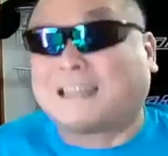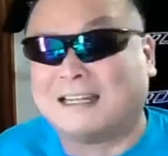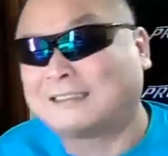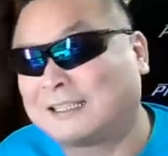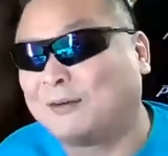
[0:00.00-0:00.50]
て
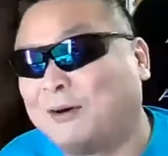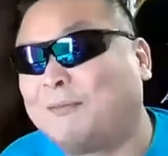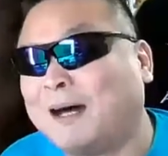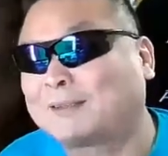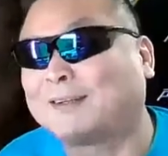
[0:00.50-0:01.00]
なっちゃう
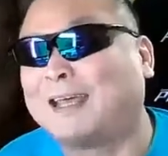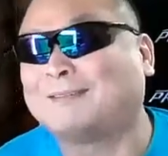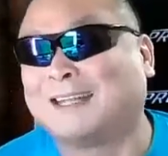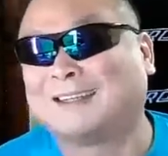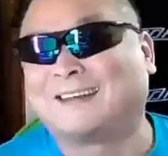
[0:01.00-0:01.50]

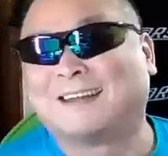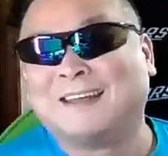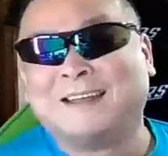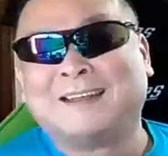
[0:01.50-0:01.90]
オーバードライブなんだよね